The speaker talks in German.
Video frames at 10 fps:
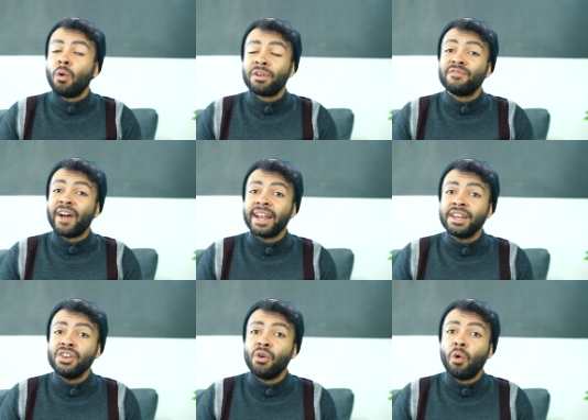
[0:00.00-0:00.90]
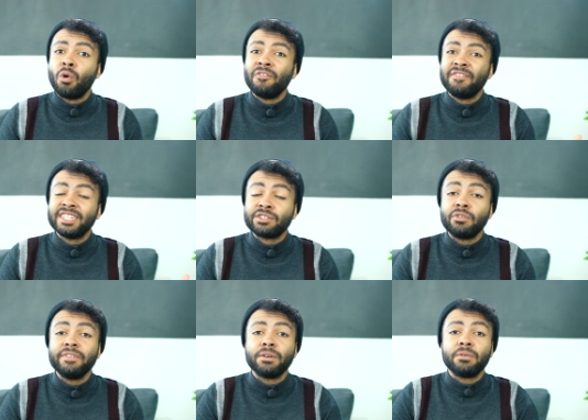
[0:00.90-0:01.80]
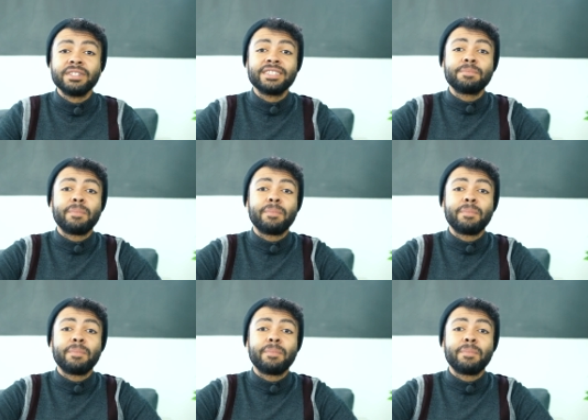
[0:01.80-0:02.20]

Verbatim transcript: und wann und wieso wir uns